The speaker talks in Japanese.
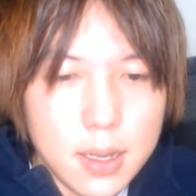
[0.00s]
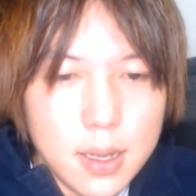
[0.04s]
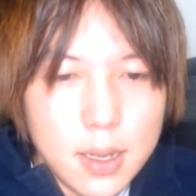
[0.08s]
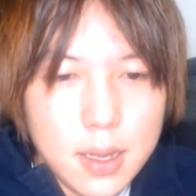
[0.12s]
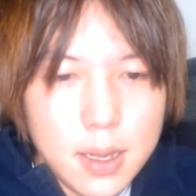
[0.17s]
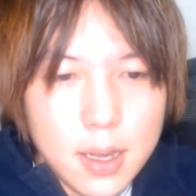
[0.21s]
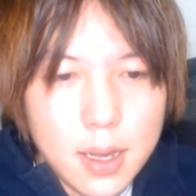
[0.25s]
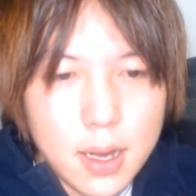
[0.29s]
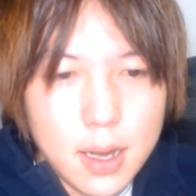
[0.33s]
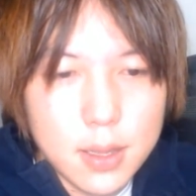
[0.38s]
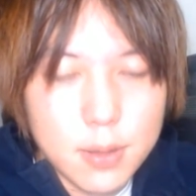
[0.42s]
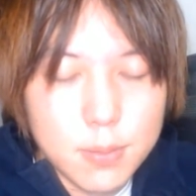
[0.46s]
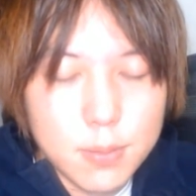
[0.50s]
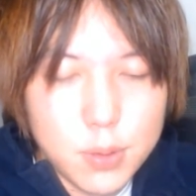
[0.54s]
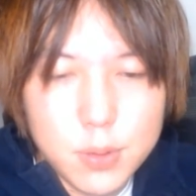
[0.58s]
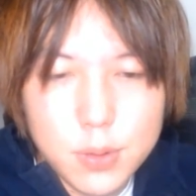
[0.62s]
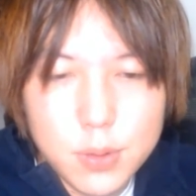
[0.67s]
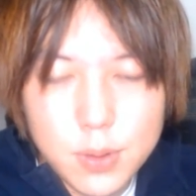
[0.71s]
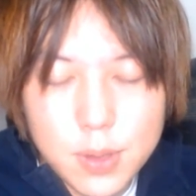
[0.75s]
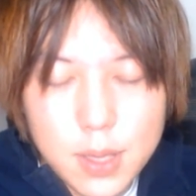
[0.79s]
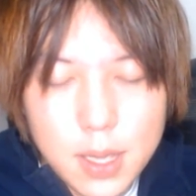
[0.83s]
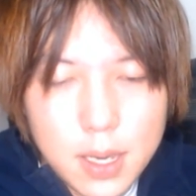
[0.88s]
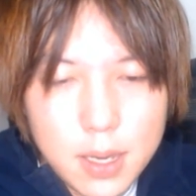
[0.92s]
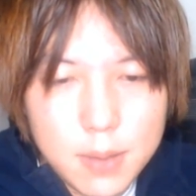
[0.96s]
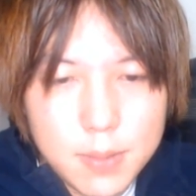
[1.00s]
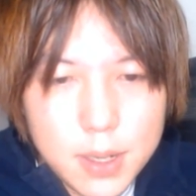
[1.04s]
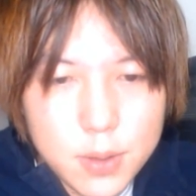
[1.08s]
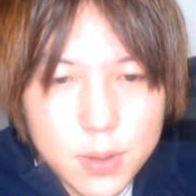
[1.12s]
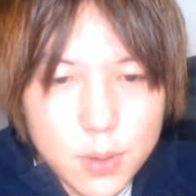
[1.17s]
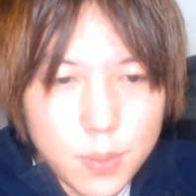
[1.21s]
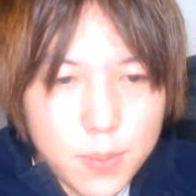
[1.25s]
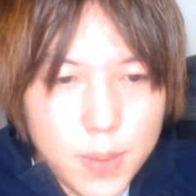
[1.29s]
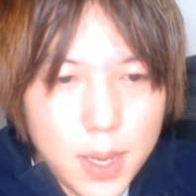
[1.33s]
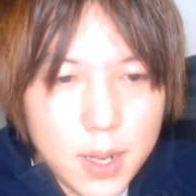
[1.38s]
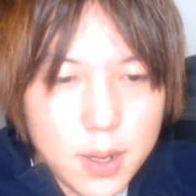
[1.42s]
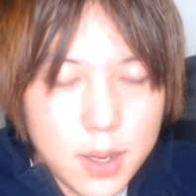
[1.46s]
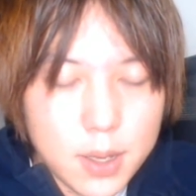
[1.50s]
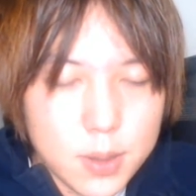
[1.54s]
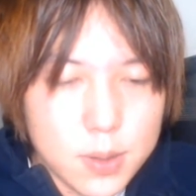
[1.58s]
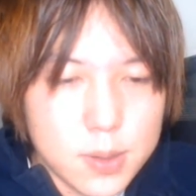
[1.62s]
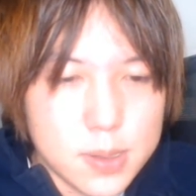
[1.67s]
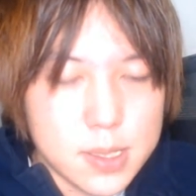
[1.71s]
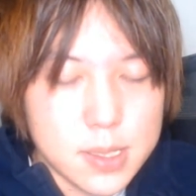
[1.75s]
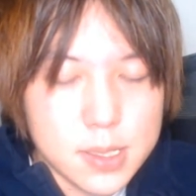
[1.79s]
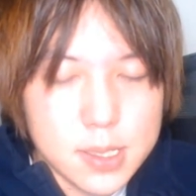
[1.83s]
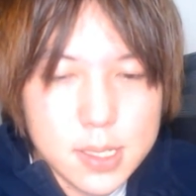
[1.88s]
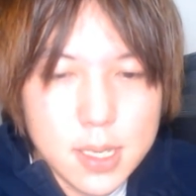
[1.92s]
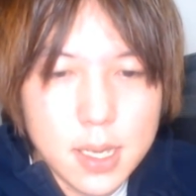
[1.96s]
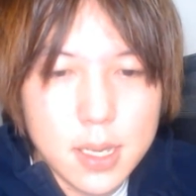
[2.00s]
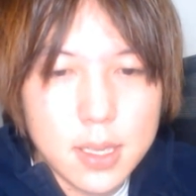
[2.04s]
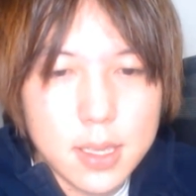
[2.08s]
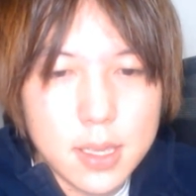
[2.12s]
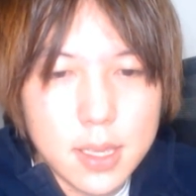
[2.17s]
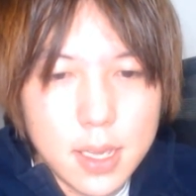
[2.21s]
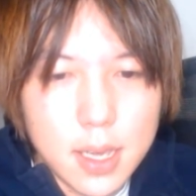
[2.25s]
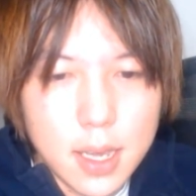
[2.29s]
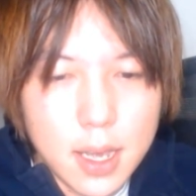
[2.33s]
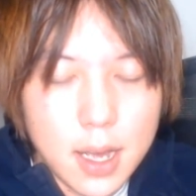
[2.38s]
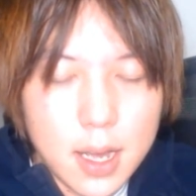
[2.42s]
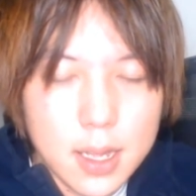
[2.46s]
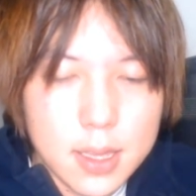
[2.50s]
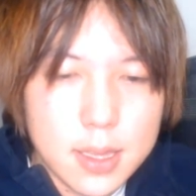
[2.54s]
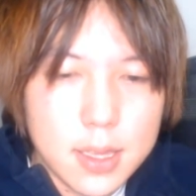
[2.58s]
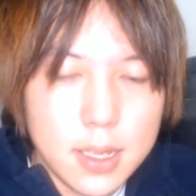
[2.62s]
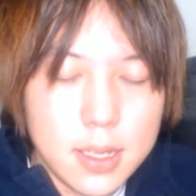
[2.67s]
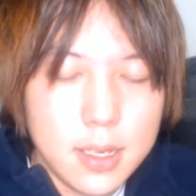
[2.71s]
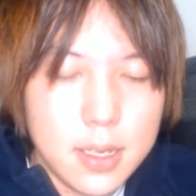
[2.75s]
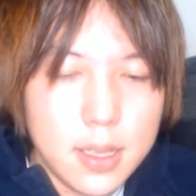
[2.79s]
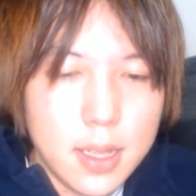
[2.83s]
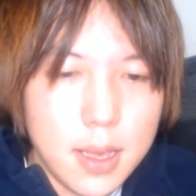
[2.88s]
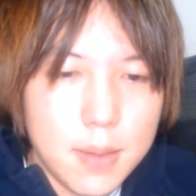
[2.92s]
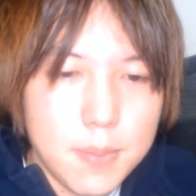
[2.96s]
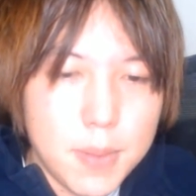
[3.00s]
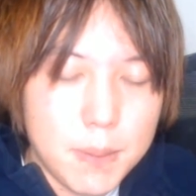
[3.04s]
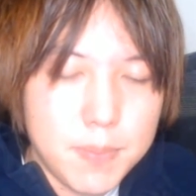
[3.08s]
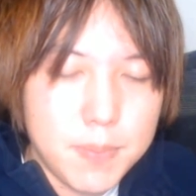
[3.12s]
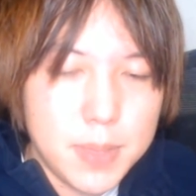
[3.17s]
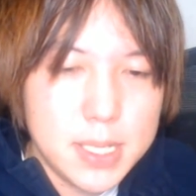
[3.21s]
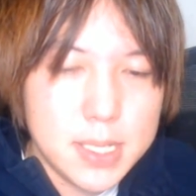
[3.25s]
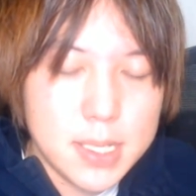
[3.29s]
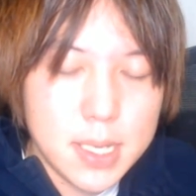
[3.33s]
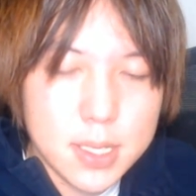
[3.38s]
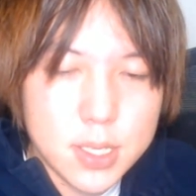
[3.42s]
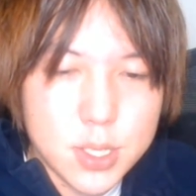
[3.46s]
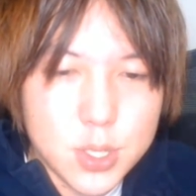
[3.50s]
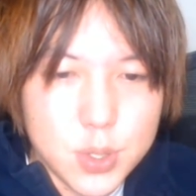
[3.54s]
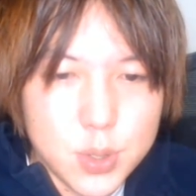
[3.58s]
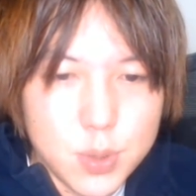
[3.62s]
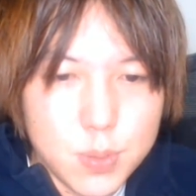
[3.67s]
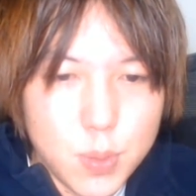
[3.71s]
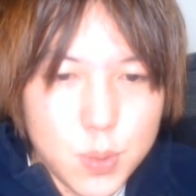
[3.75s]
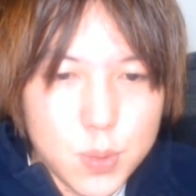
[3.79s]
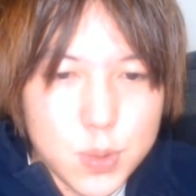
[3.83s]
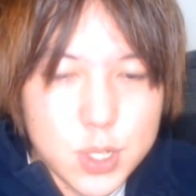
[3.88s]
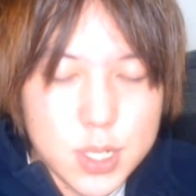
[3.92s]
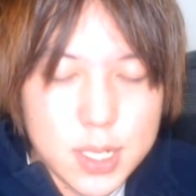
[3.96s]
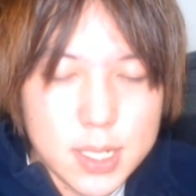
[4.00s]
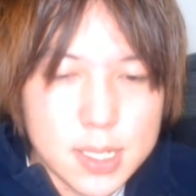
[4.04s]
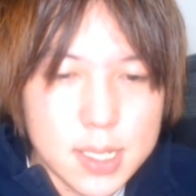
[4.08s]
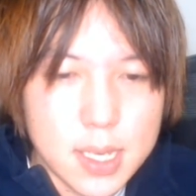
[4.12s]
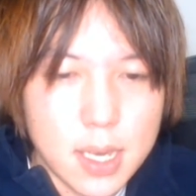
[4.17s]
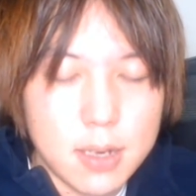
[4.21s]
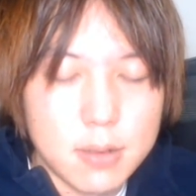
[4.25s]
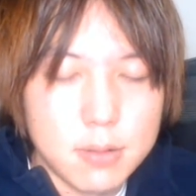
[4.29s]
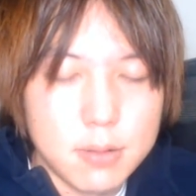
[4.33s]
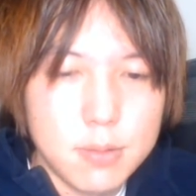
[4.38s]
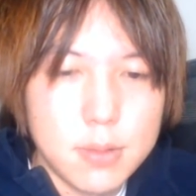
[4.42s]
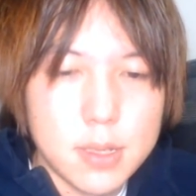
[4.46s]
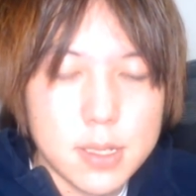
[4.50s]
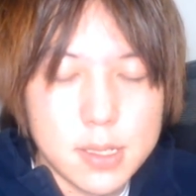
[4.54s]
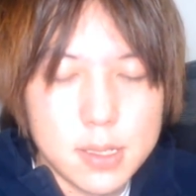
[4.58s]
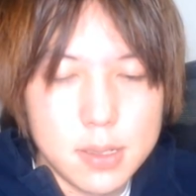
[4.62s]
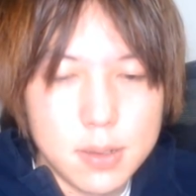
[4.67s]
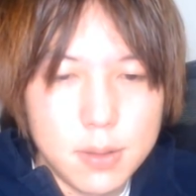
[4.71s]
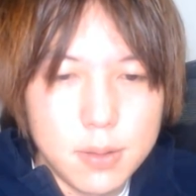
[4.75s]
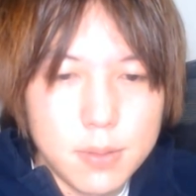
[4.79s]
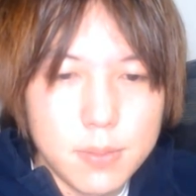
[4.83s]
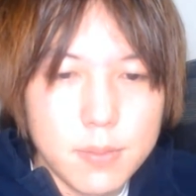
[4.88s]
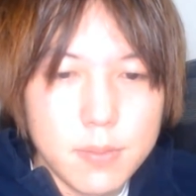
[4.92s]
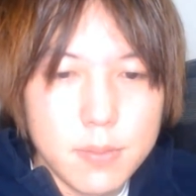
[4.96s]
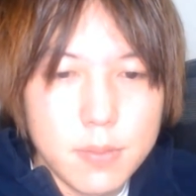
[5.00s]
あの僕の電話番号メールアドレス使って勝手にね、まあ、ピザ注文したやつがいるんですよ